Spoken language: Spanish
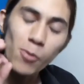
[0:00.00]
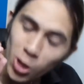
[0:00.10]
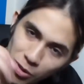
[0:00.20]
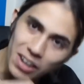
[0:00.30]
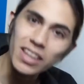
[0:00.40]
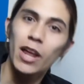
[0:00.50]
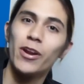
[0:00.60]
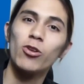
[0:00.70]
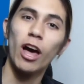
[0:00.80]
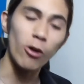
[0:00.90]
qué amo de mierda que
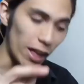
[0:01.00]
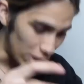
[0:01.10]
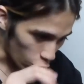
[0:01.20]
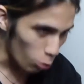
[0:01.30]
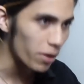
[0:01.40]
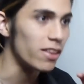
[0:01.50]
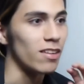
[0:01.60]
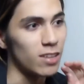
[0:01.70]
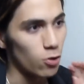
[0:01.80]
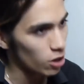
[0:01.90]
le habrá tocado
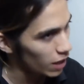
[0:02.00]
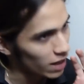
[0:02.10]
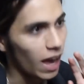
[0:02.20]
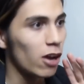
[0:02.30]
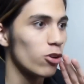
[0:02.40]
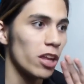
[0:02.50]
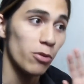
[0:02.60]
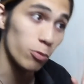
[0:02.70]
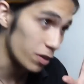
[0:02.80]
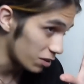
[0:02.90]
anteriormente, en serio, qué, qué asco le
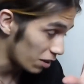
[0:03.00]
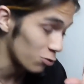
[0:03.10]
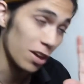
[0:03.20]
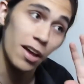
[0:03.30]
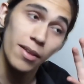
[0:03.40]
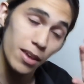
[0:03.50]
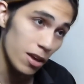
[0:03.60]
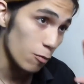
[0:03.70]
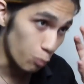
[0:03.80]
debió pasar, o sea,